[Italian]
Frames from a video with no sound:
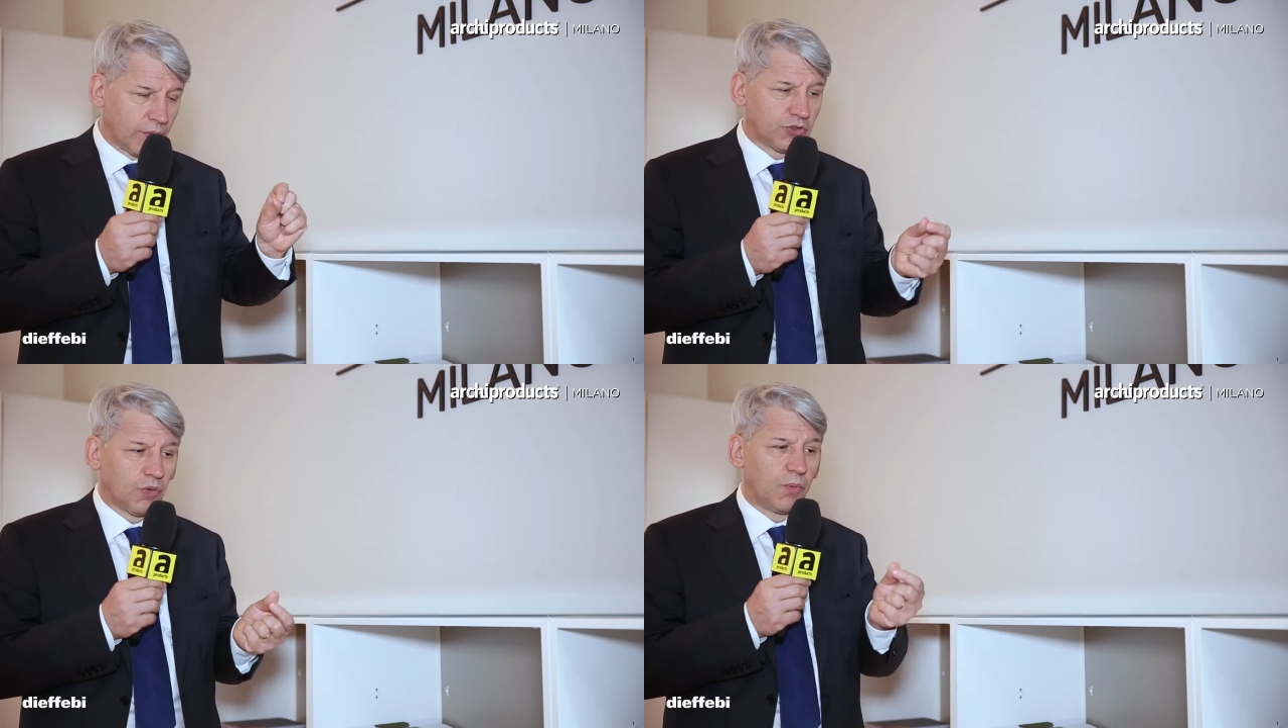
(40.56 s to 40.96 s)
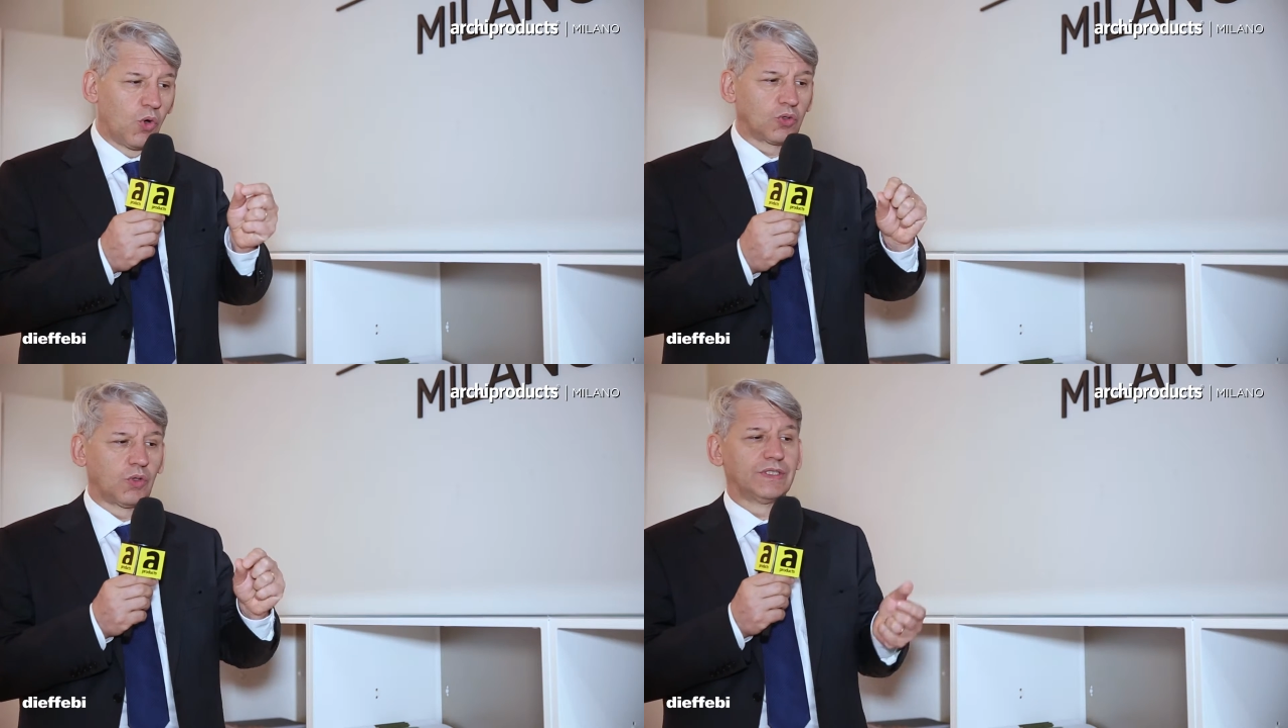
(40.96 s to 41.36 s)
questo
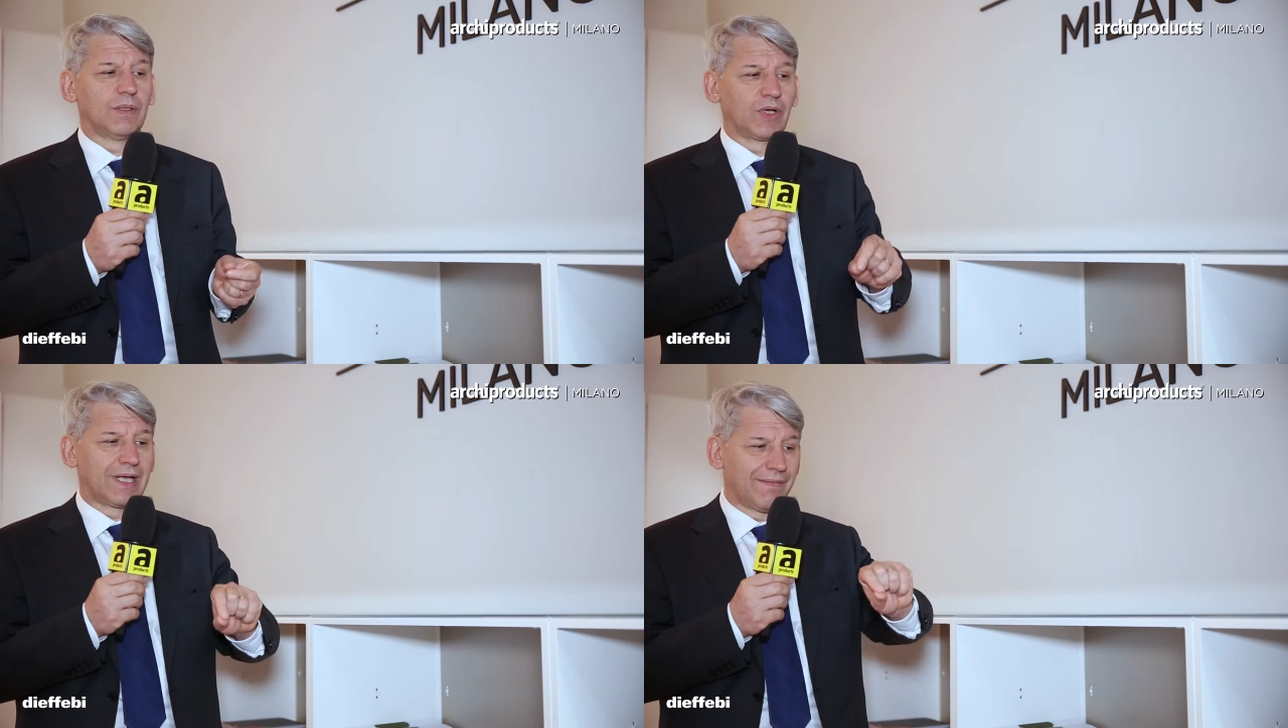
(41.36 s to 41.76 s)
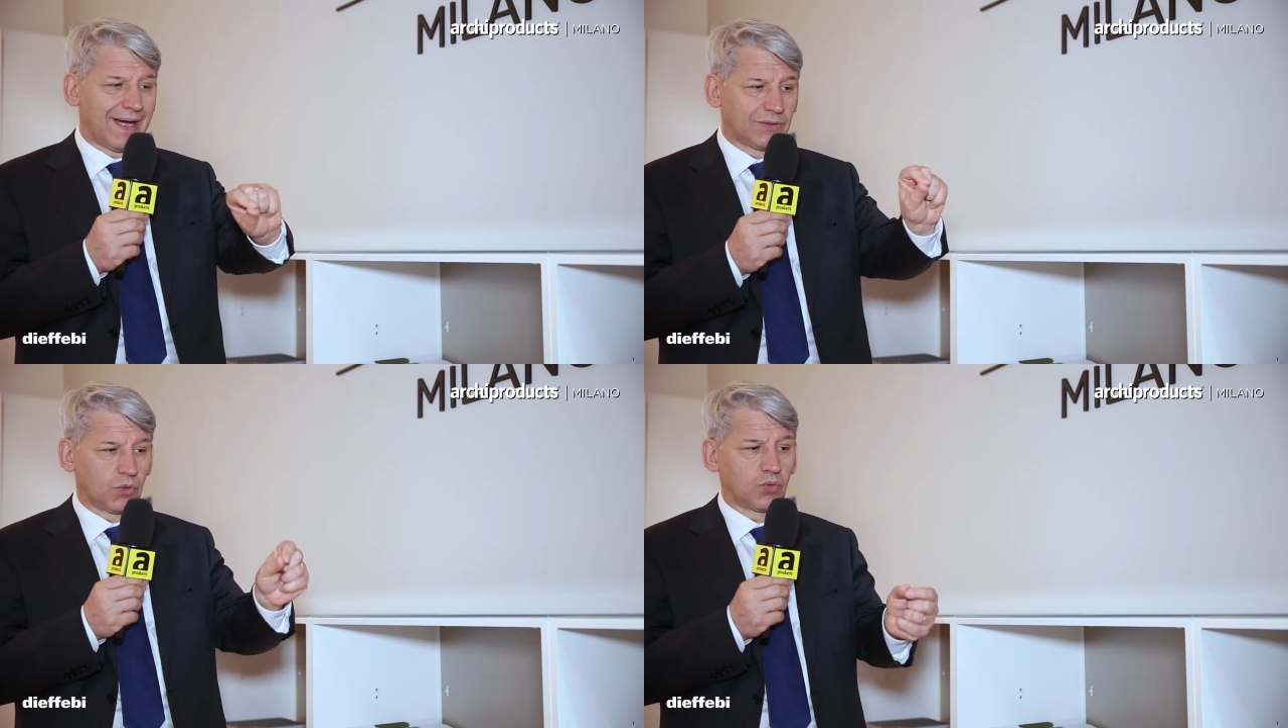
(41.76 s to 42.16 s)
bordo diciamo
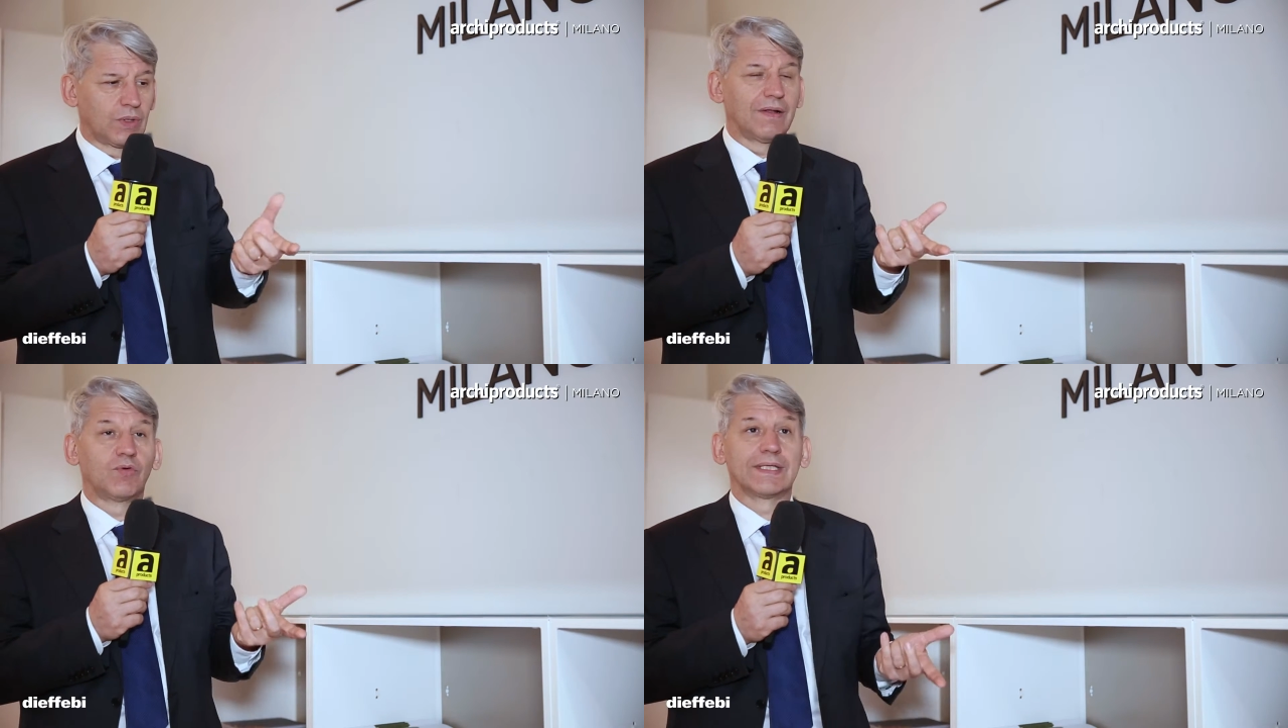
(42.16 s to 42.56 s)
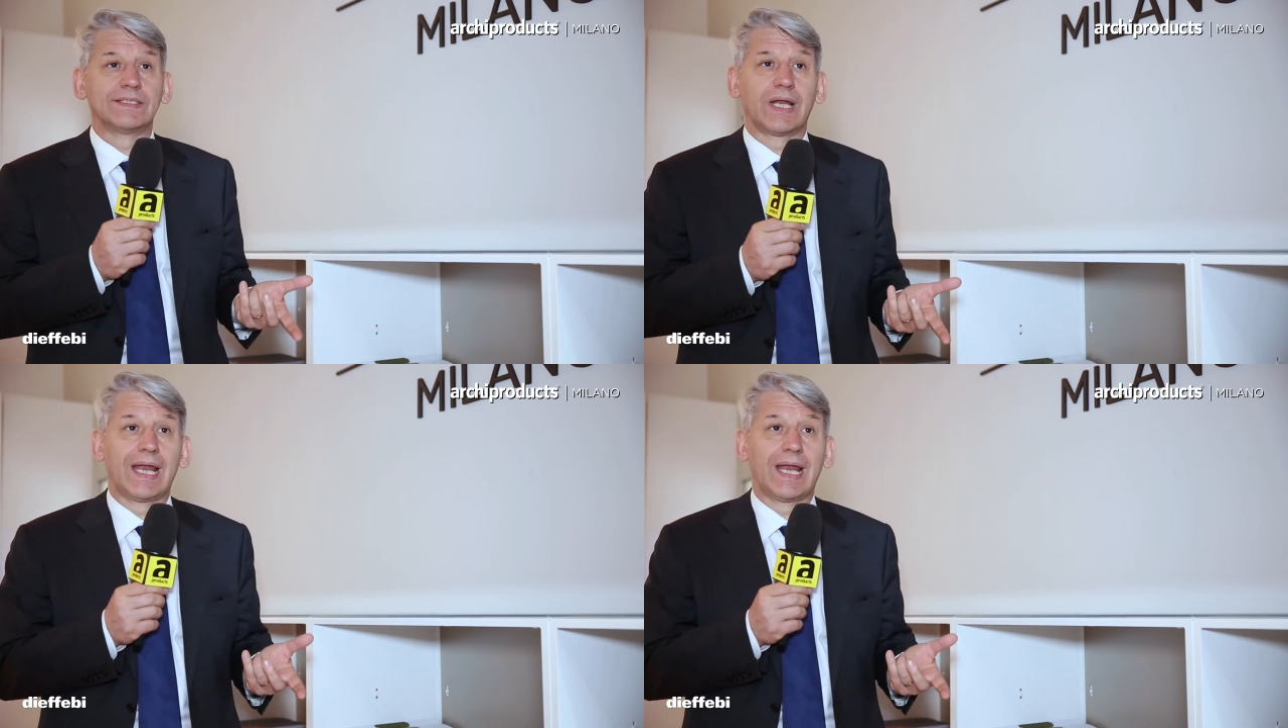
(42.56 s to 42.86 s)
ricavato con una lavorazione